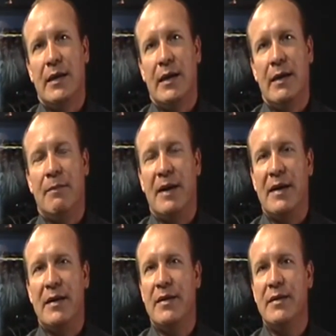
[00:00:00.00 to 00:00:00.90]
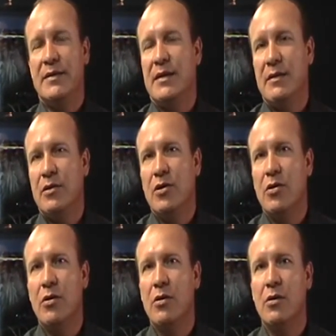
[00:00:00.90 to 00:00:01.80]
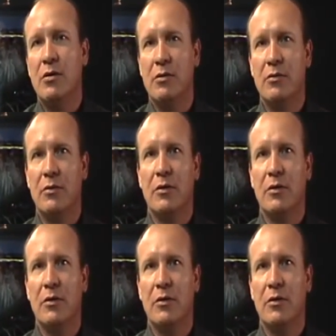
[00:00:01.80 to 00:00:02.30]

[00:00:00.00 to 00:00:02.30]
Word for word: el país sintió